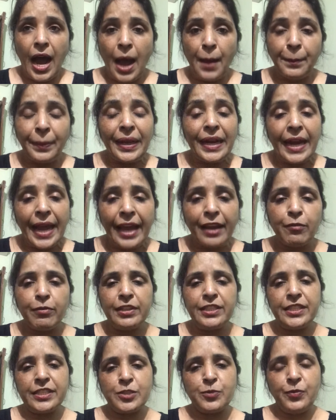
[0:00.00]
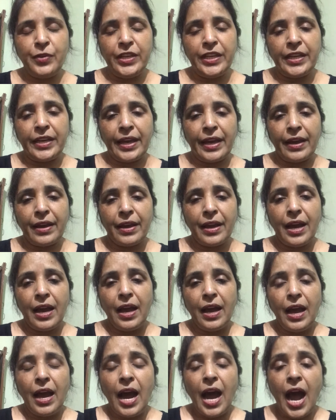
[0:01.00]
आपकी लैंग्वेजेस वीक हैं
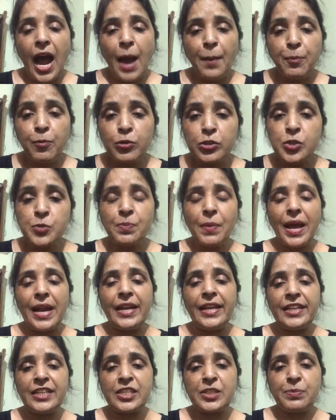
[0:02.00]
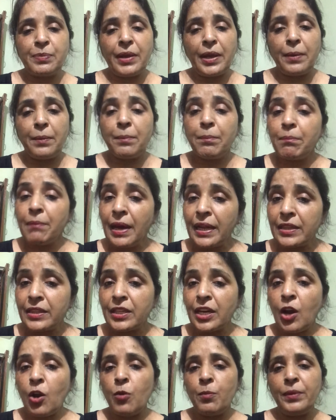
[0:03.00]
आपको स्पेलिंग्स में
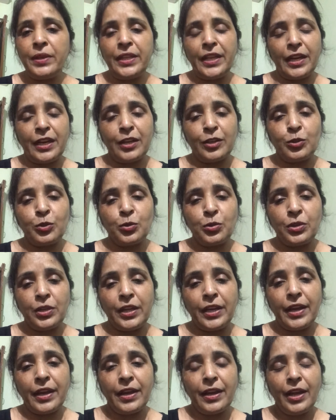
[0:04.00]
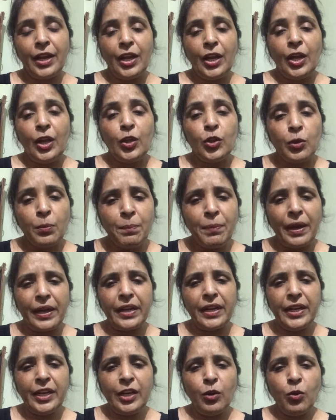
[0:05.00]
मात्राओं में दिक्कत होती है तो
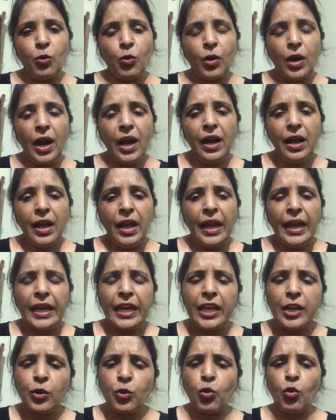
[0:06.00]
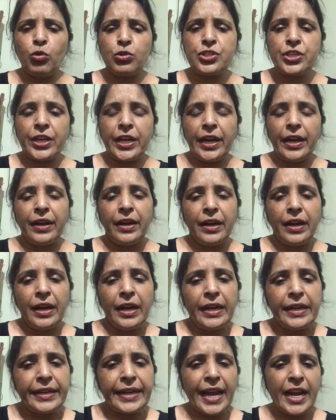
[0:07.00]
बेटर ये होगा कि रोज़ के
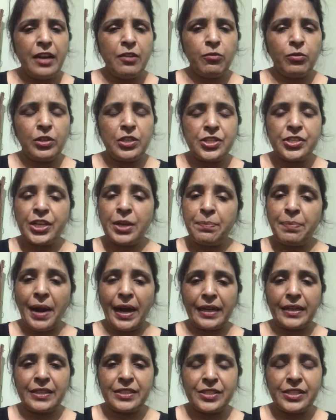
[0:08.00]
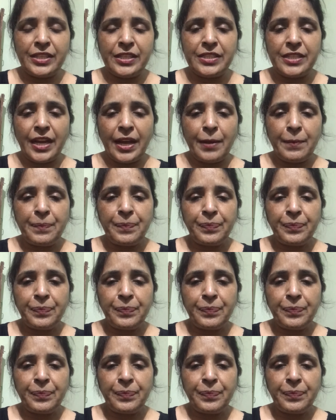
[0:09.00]
टेन वर्ड्स की प्रैक्टिस की जाए